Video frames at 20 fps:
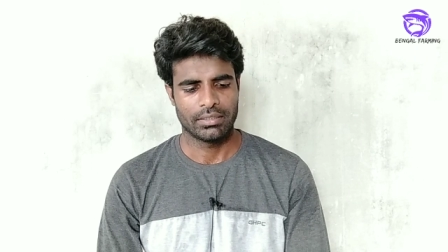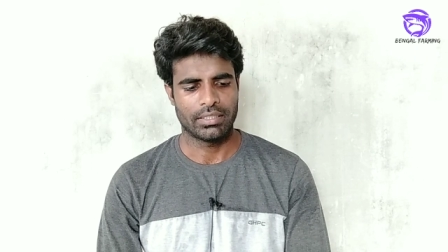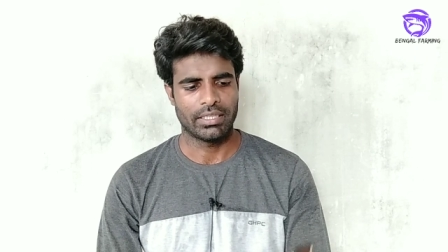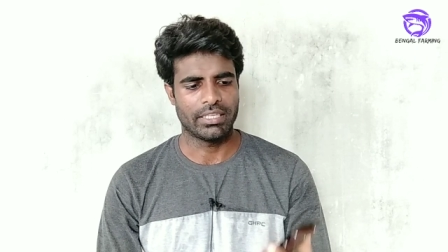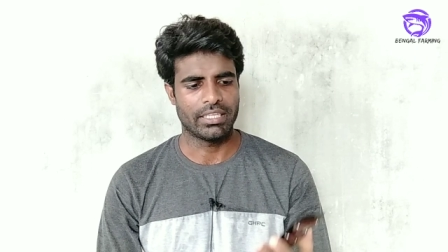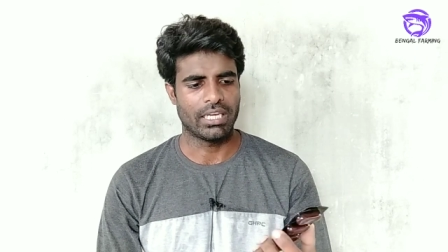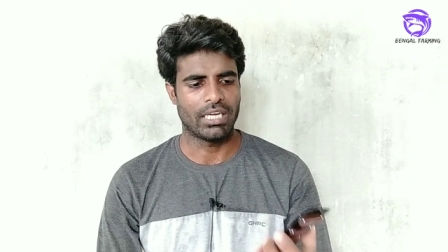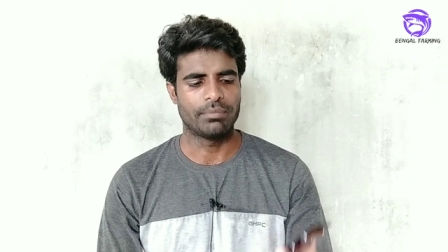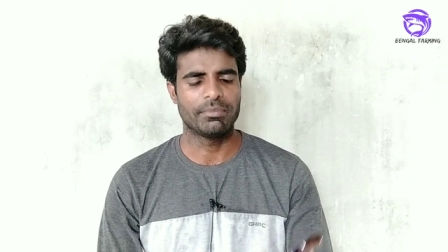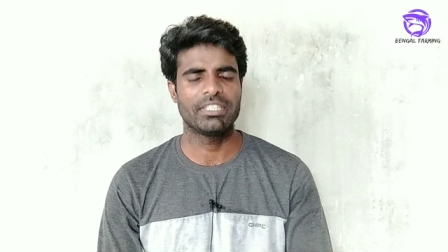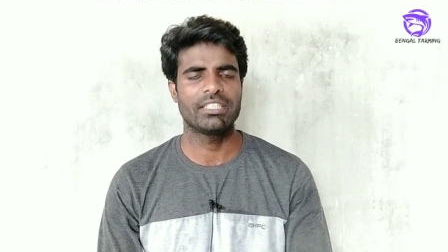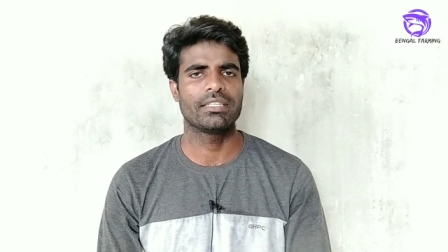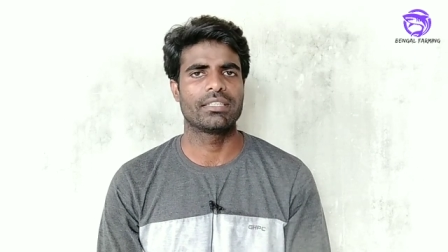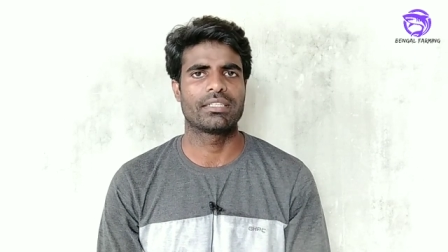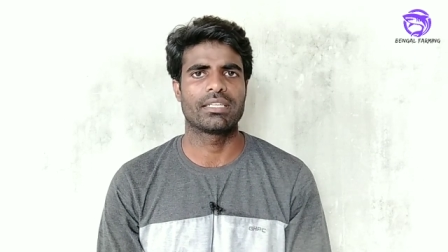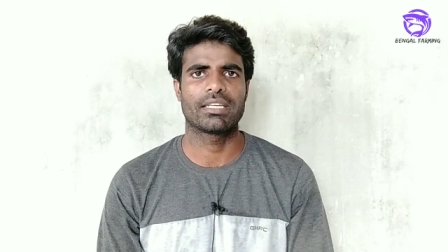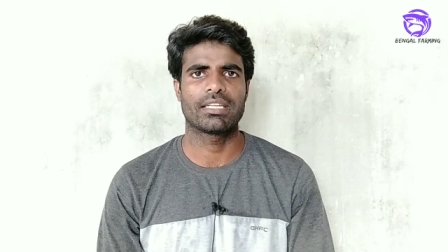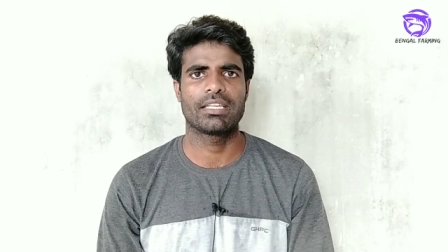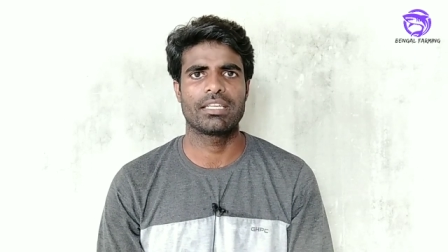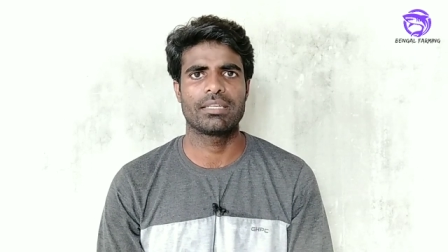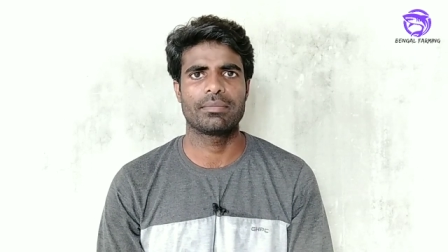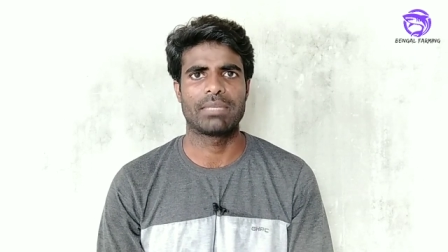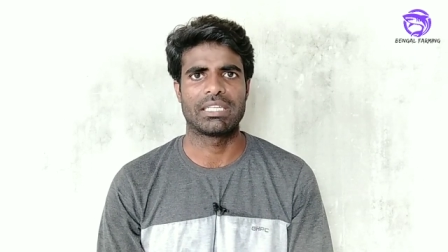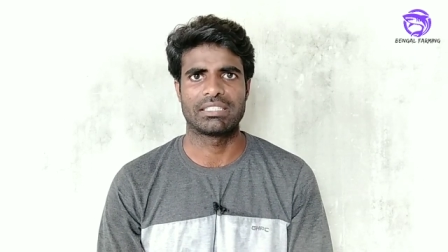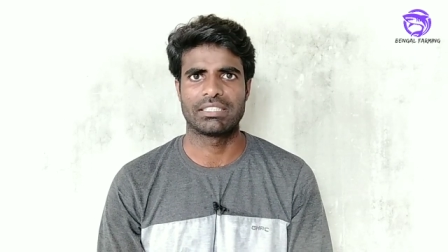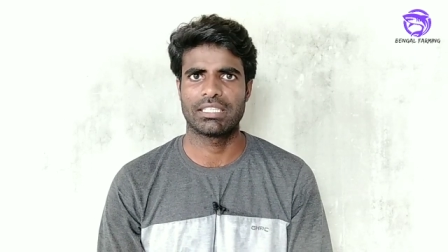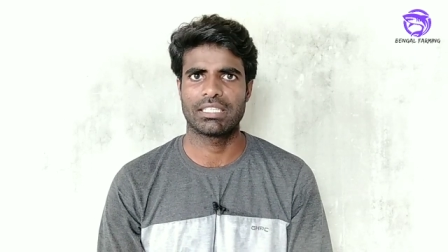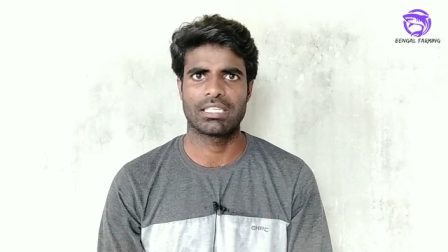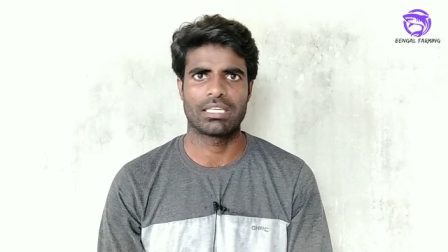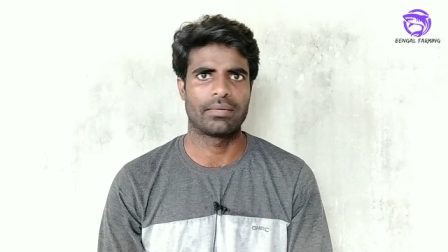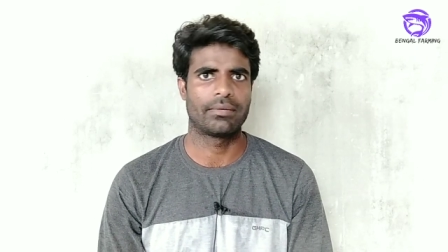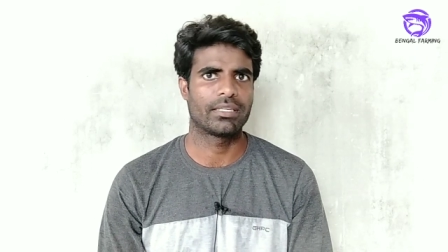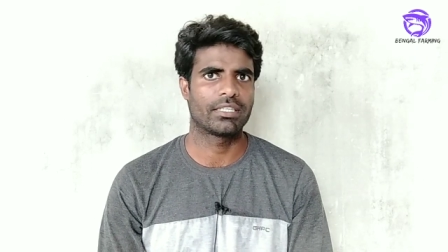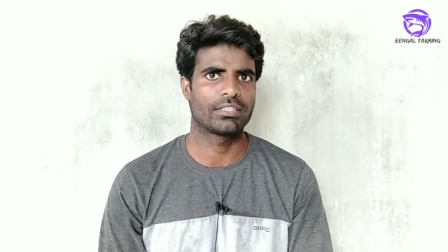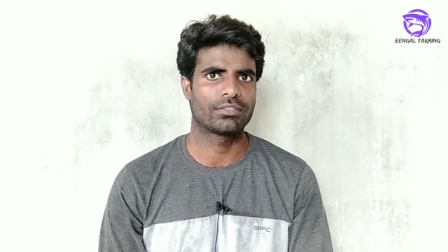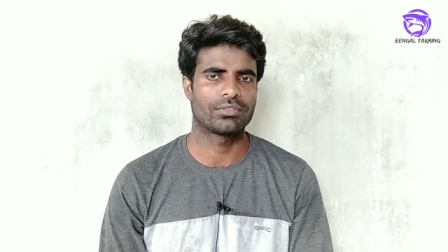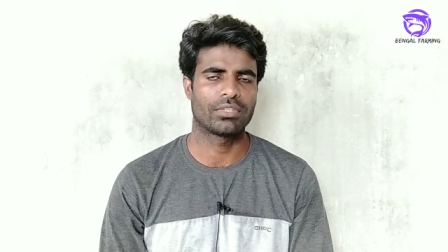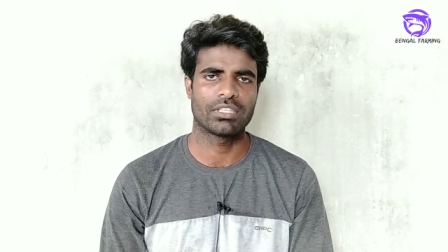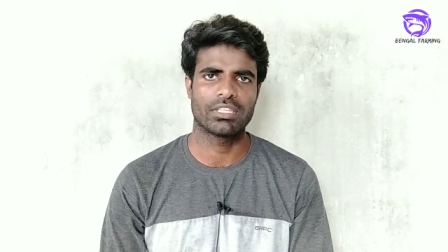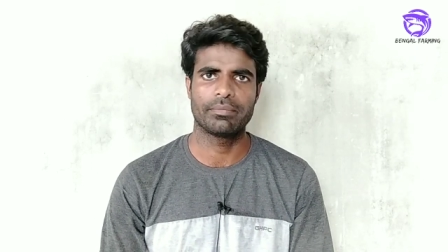তাই আমি এটাকে মাছের
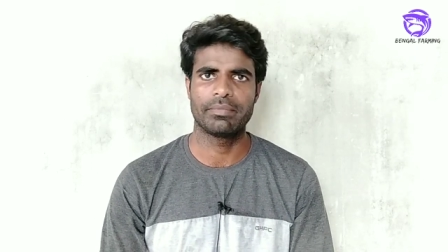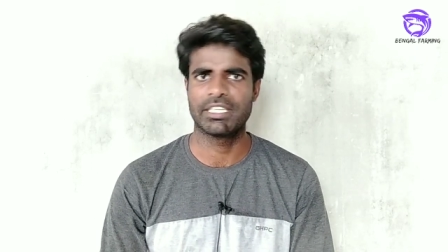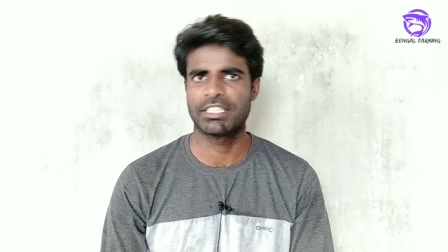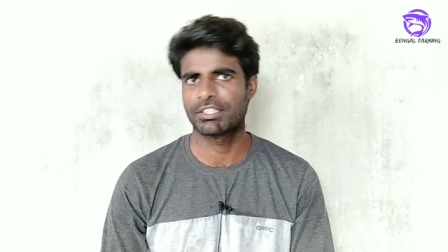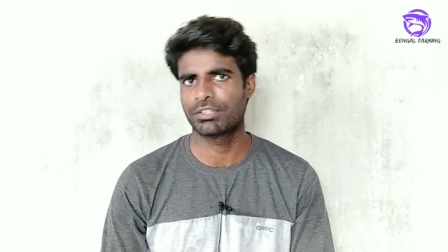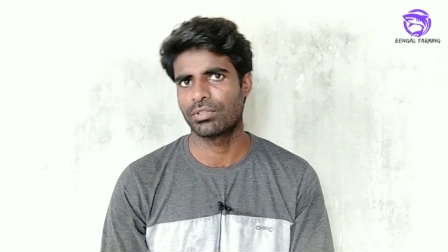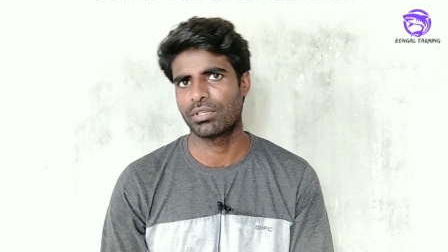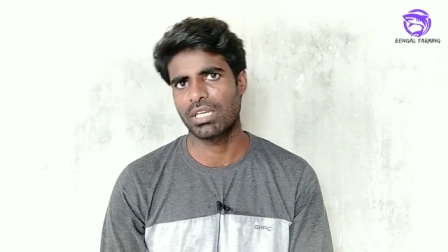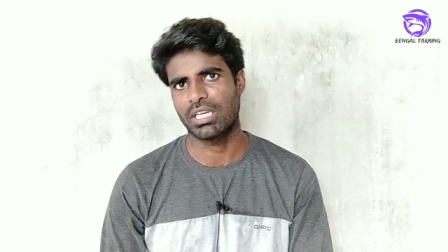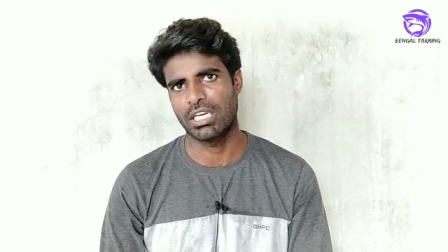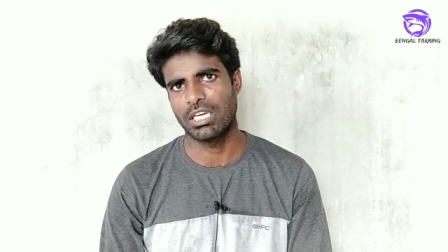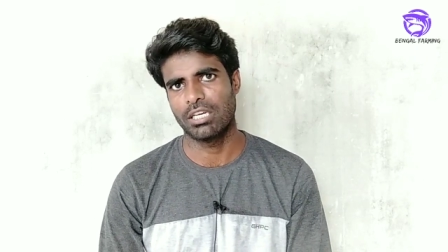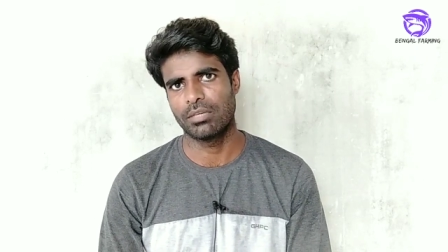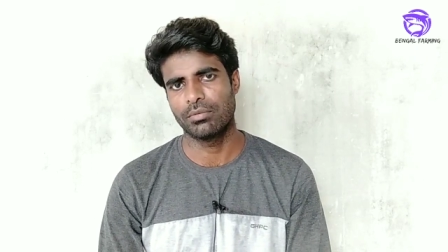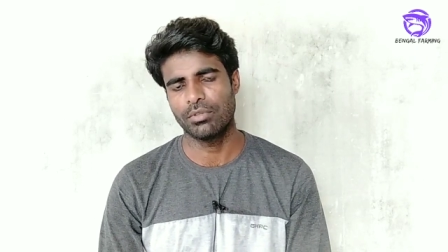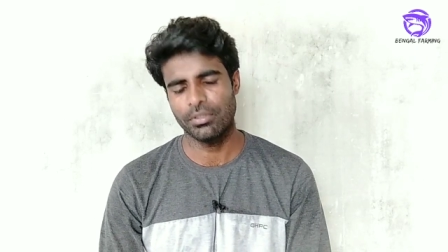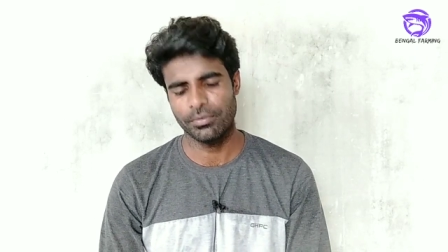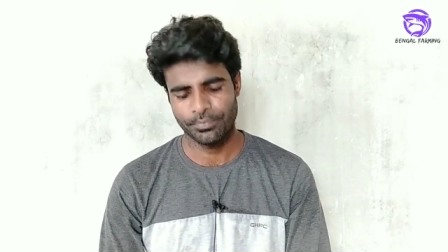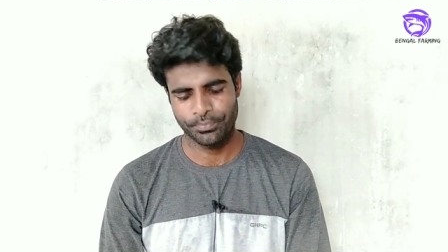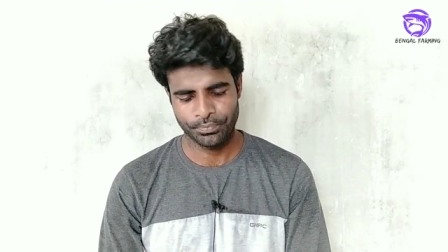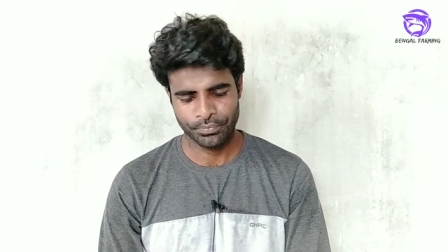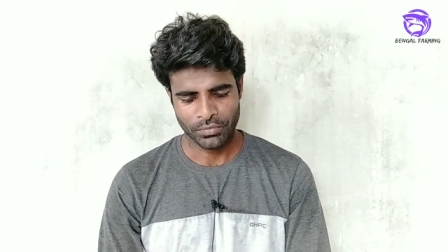খাবারের সঙ্গে মিক্স করে খাওয়াবো